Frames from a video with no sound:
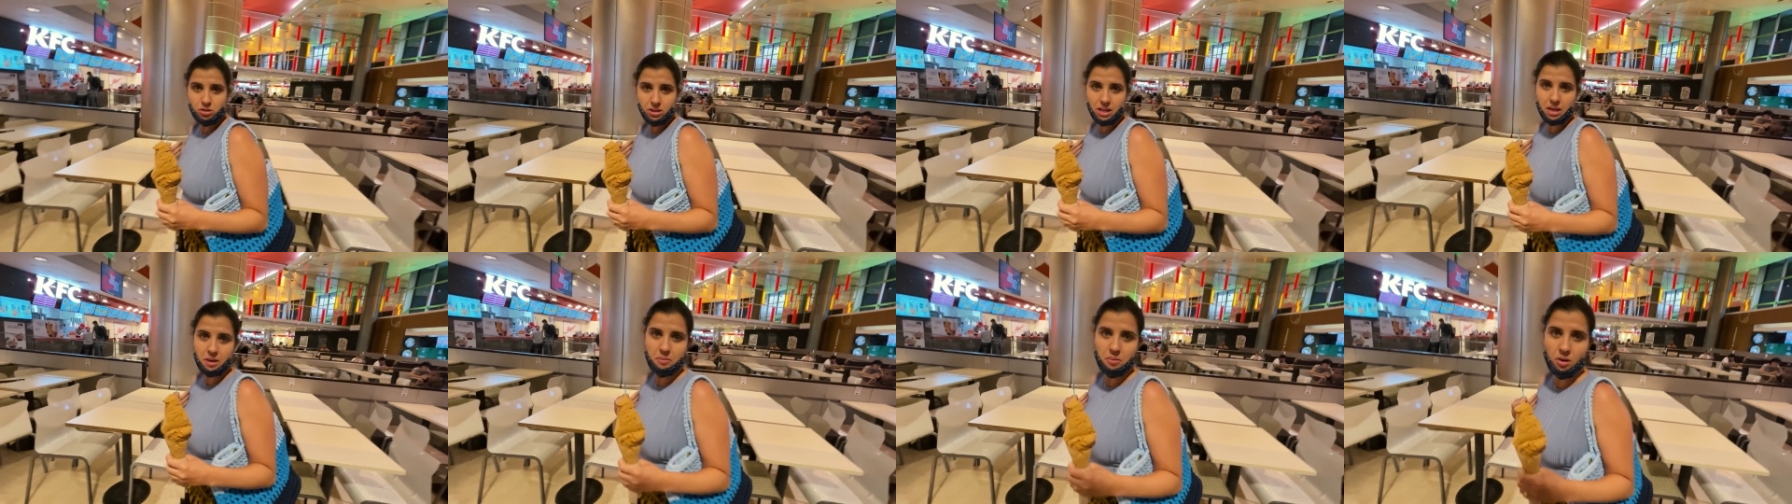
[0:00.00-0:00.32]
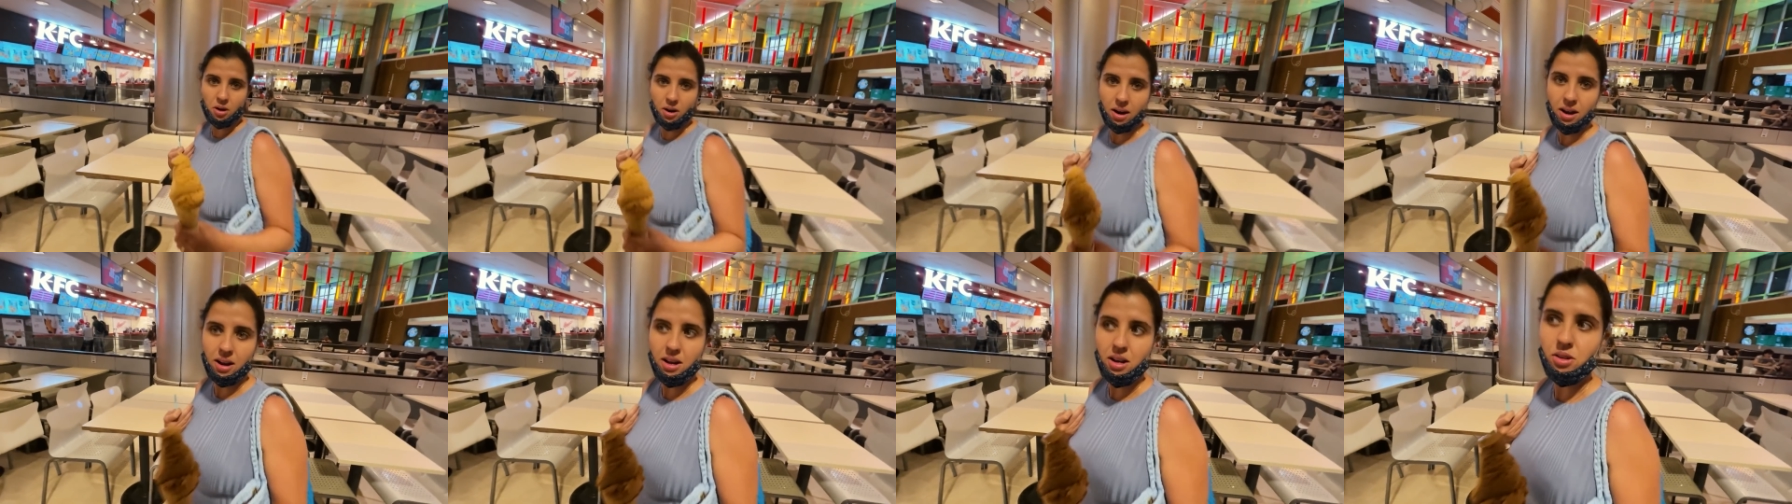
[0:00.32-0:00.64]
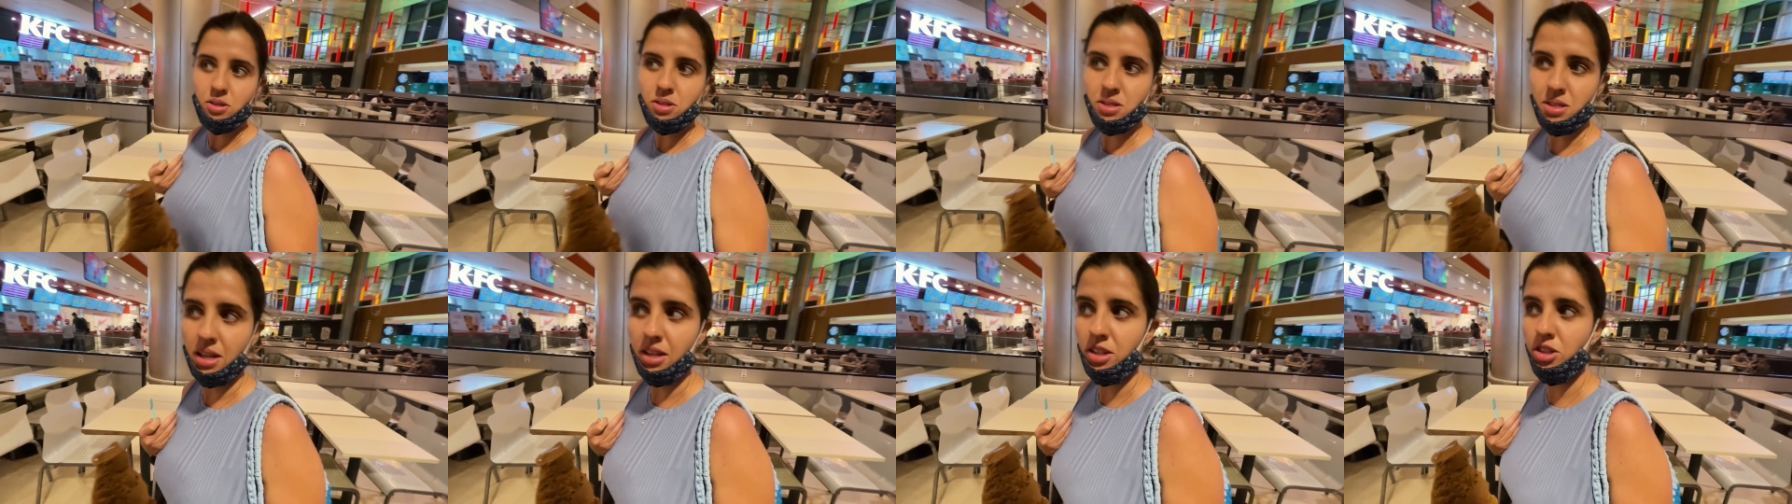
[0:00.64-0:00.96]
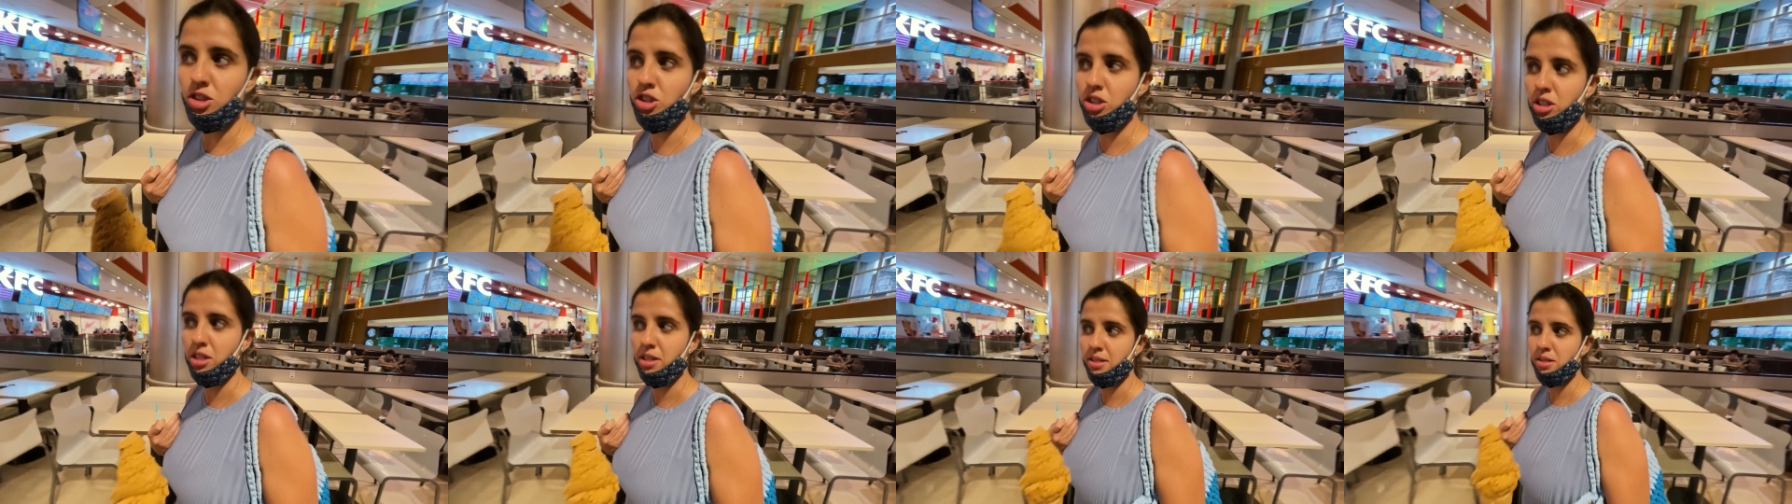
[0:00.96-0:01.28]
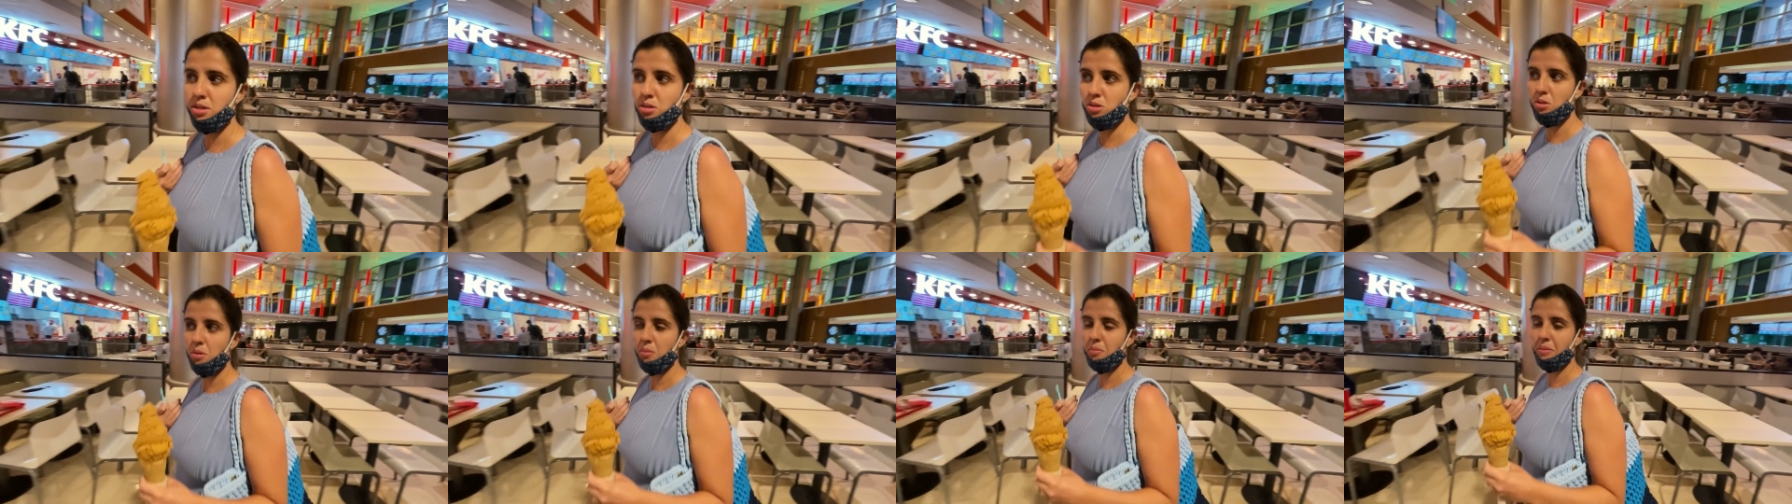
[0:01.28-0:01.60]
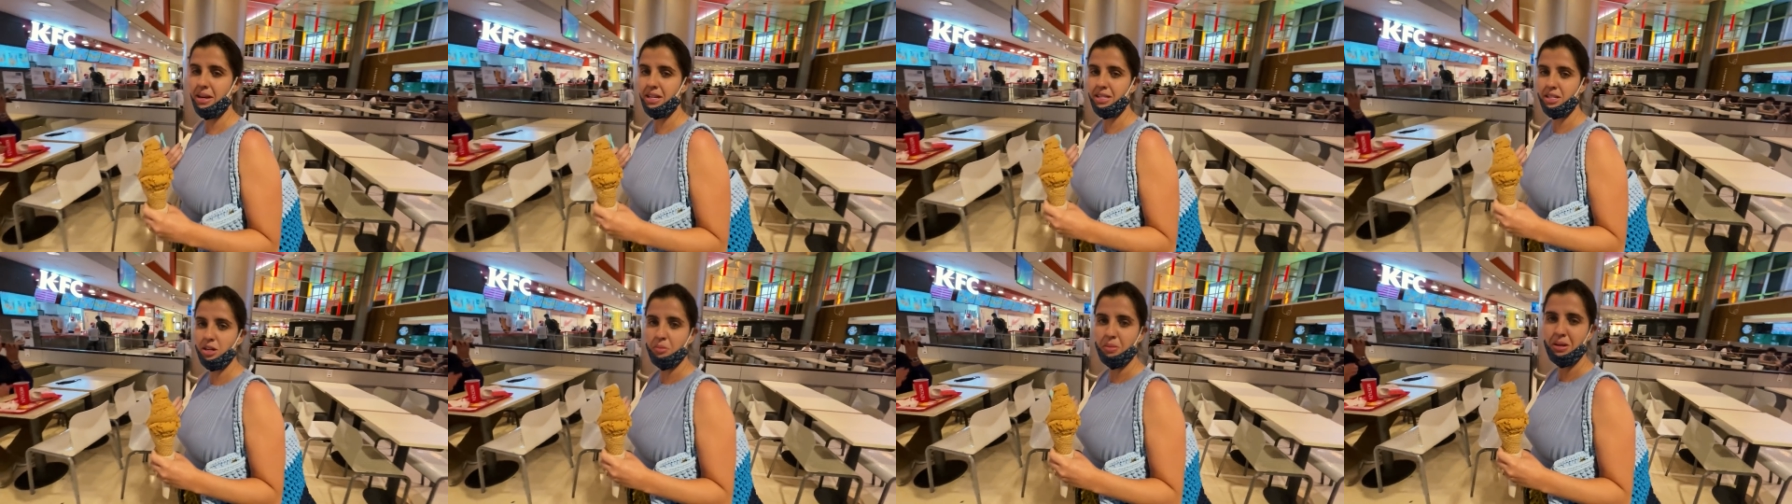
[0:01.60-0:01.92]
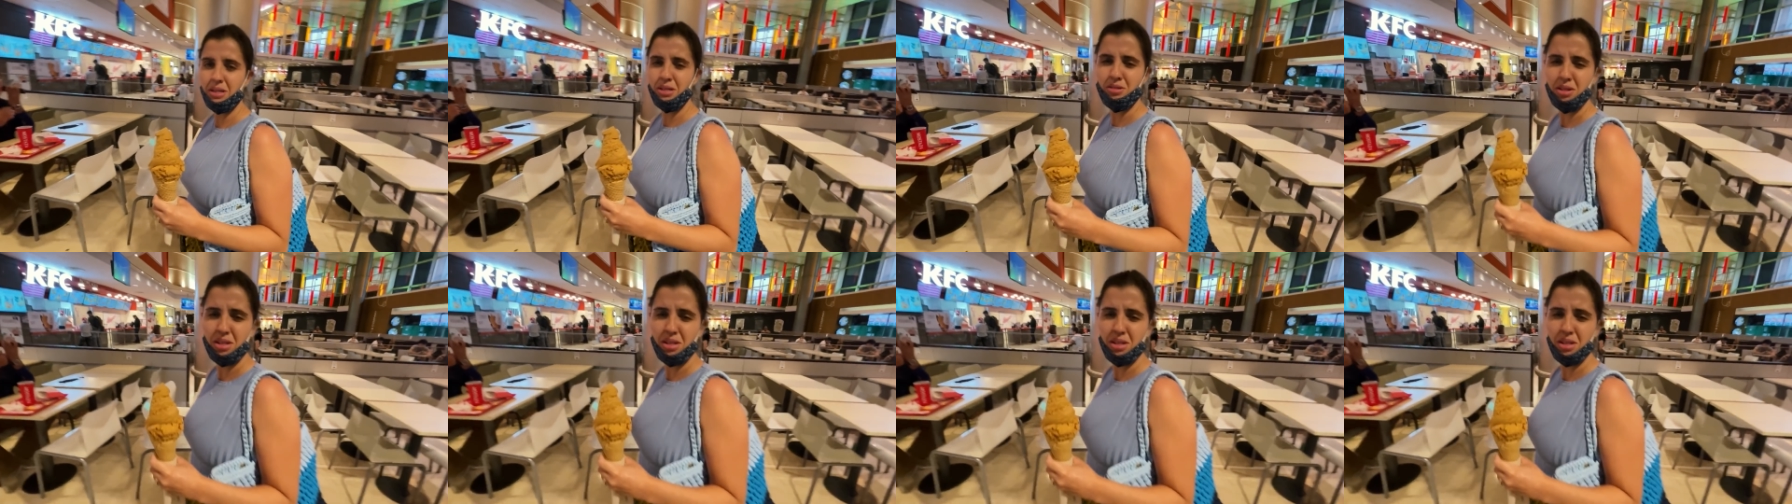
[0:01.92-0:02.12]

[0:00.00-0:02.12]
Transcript: dei mole, eu sei disso, mas é uma